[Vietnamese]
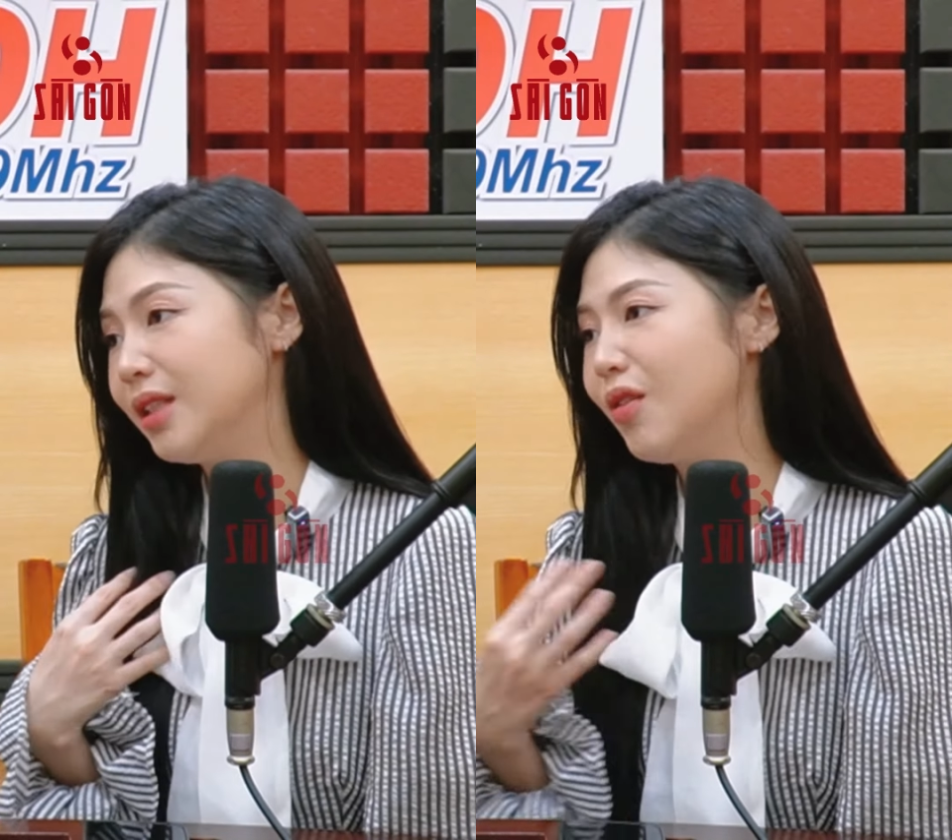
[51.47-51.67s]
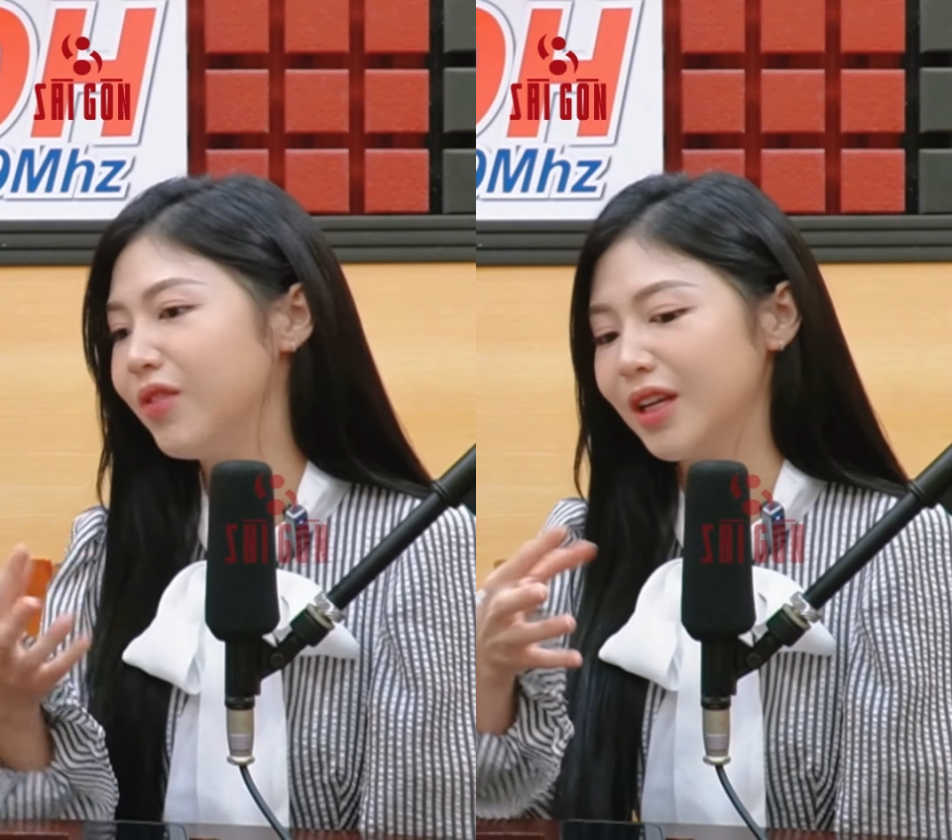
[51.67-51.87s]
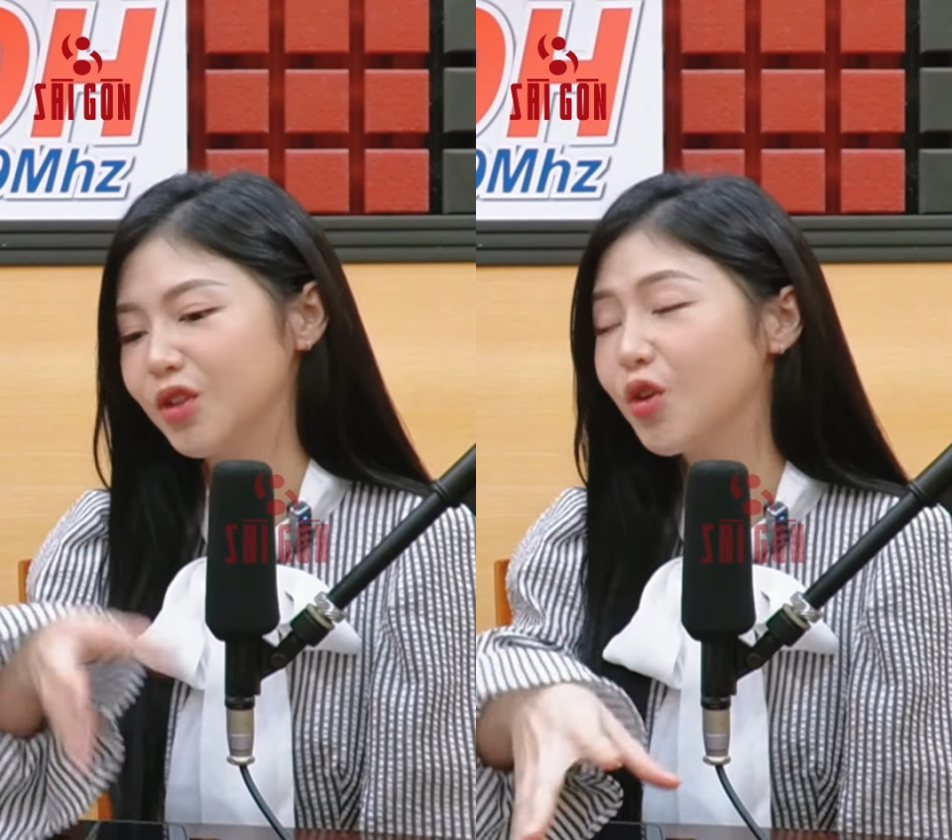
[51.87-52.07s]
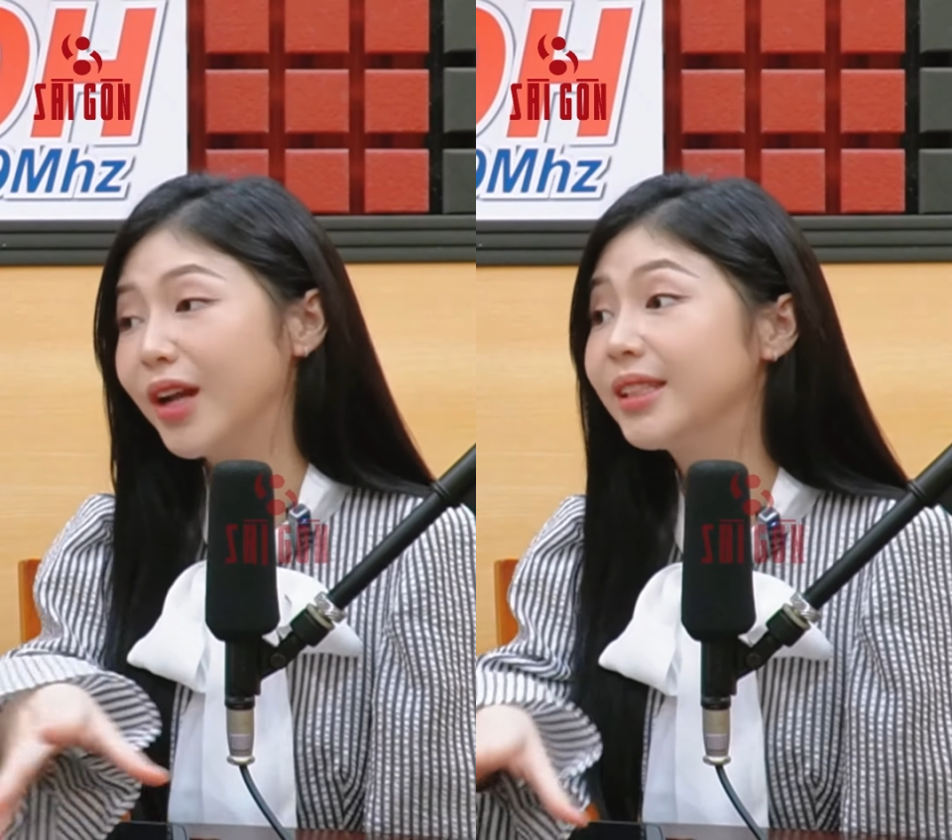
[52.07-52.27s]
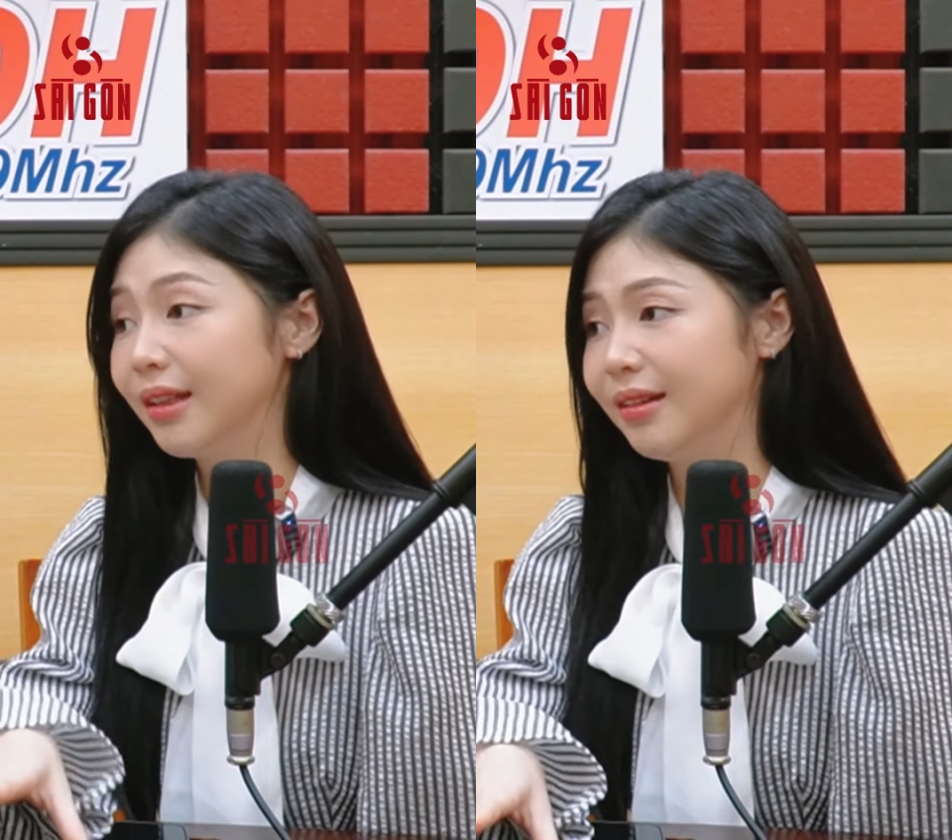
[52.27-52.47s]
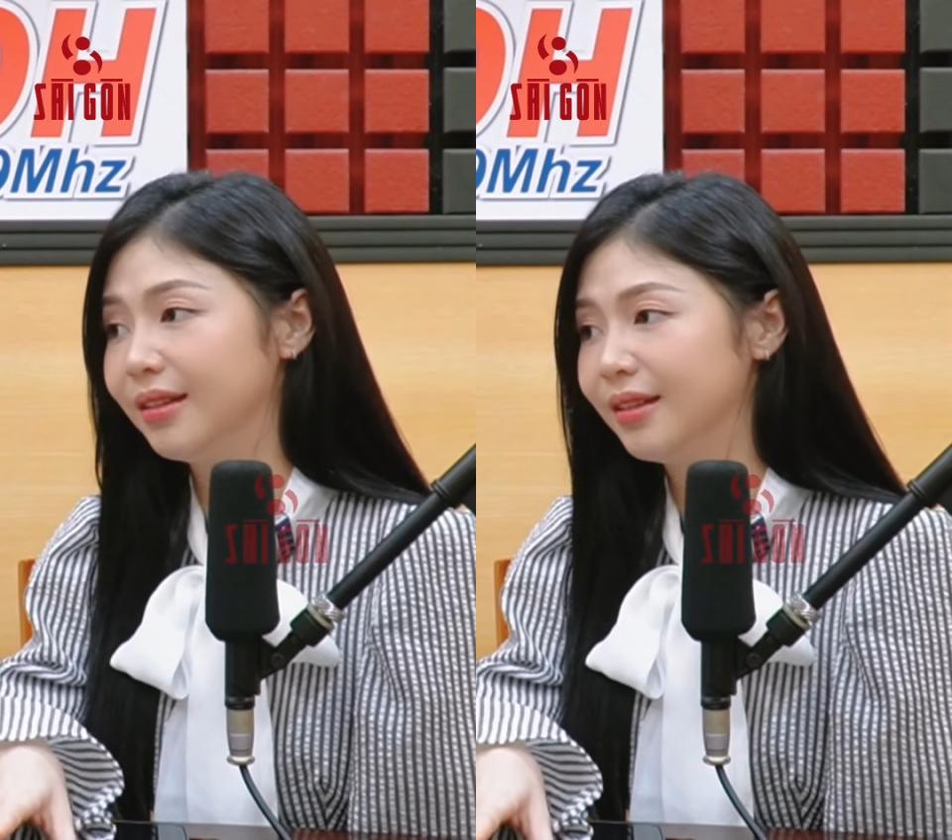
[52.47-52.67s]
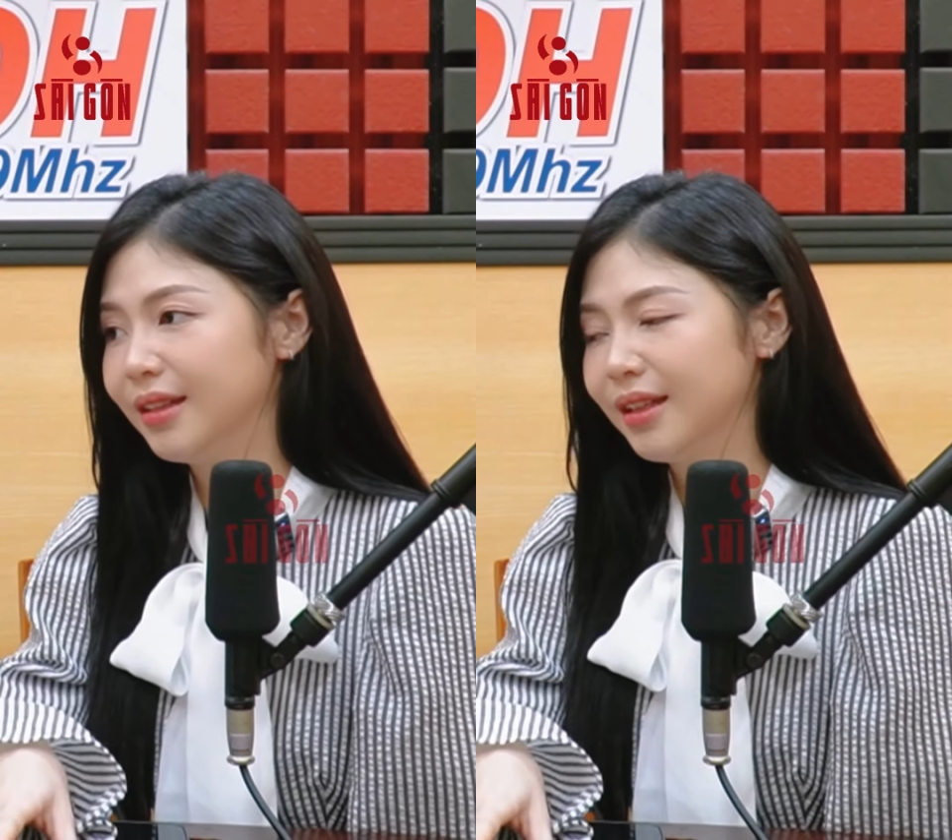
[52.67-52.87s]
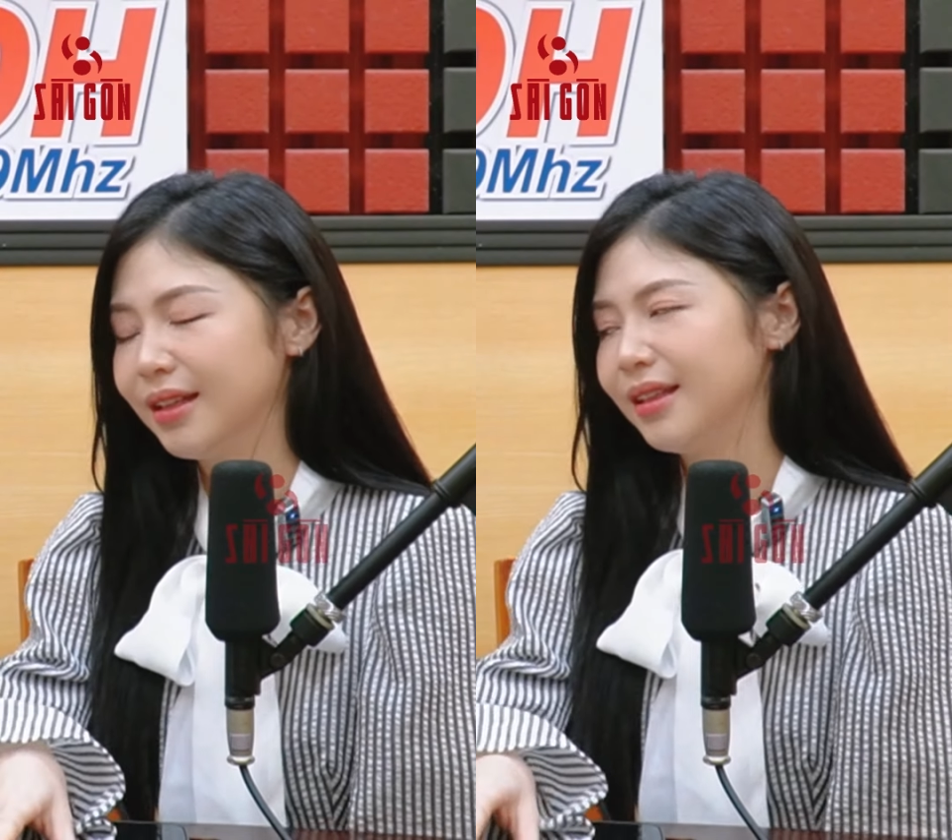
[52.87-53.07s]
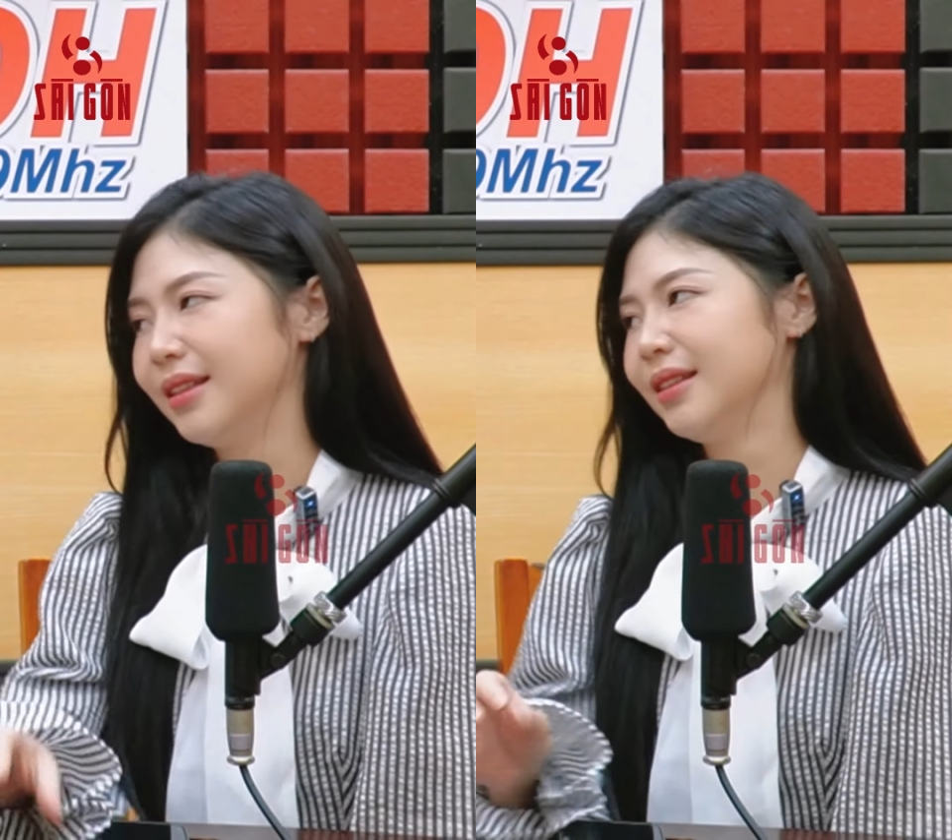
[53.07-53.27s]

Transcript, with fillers: chứ không phải là do đồ ăn dở. Nghĩa là